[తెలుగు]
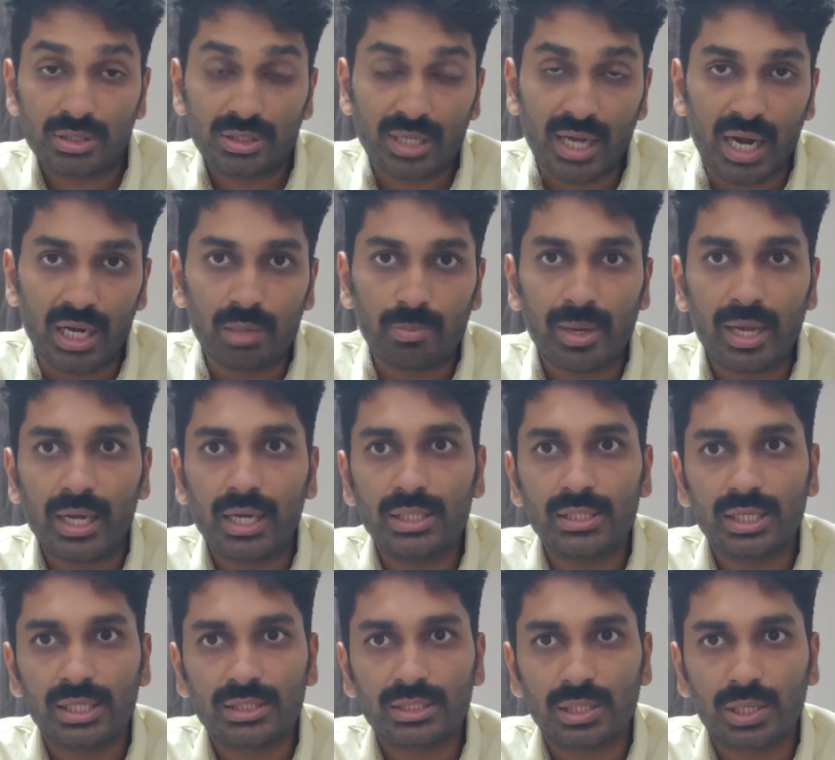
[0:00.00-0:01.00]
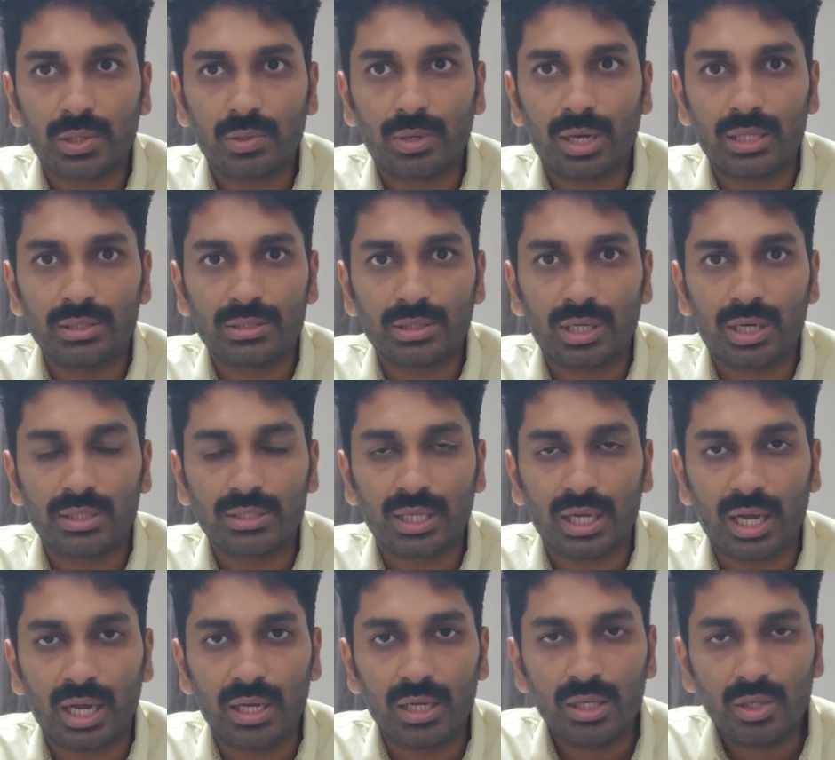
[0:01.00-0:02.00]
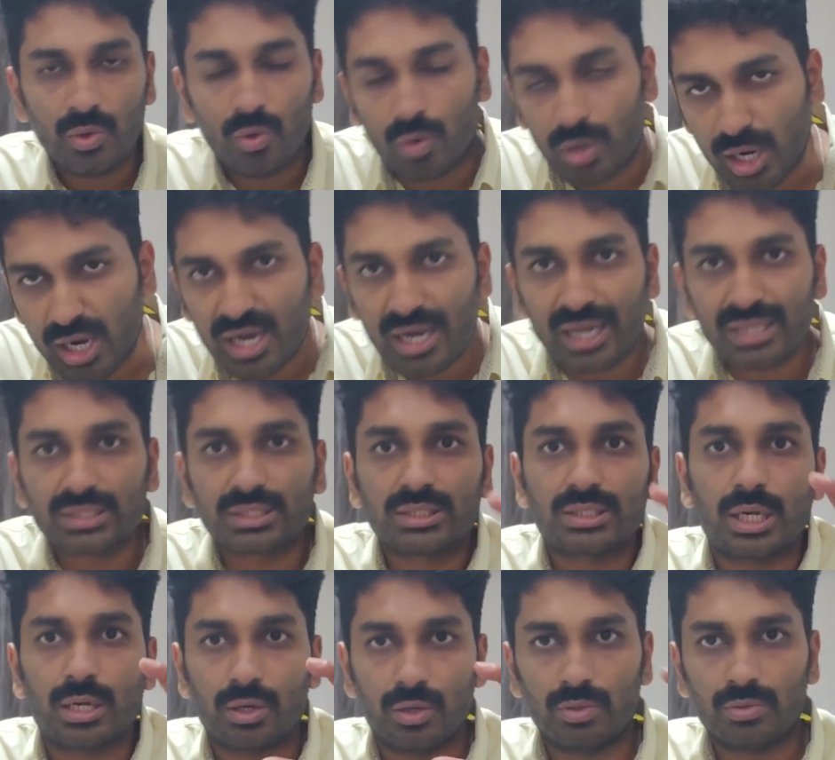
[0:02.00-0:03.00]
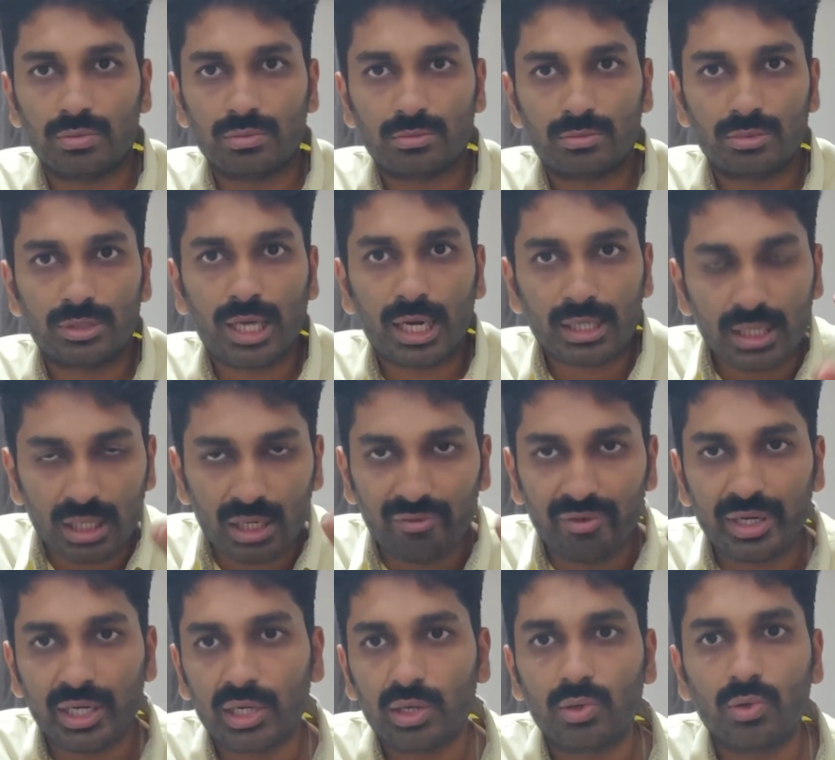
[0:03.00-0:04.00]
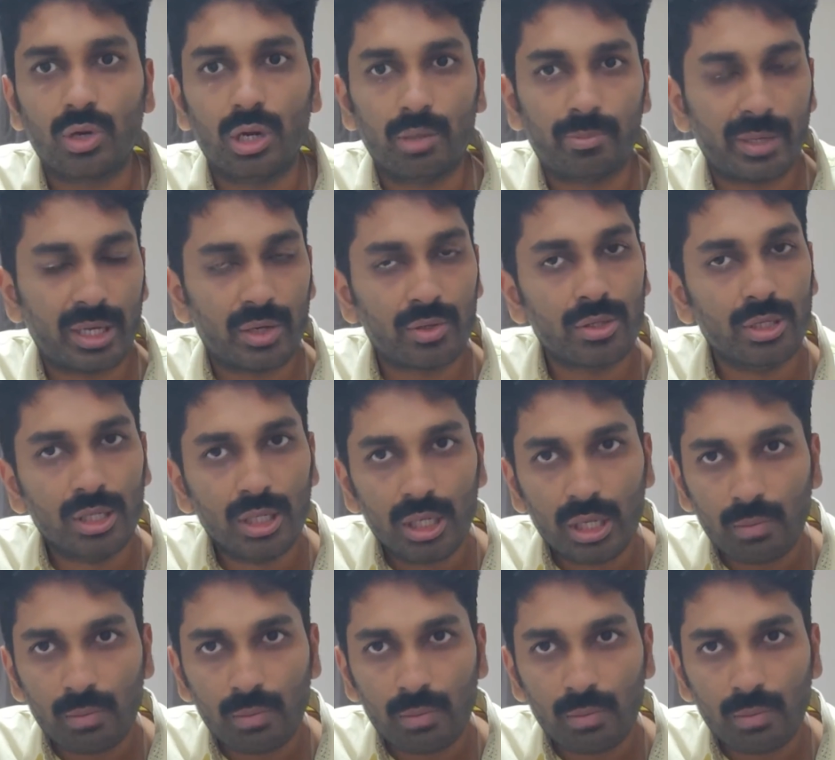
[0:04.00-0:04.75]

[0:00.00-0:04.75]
స్టార్ట్ బాగా చేశారు ఆ తర్వాత ఒక క్లస్టర్లో టకటక వికెట్లు కోల్పోయారు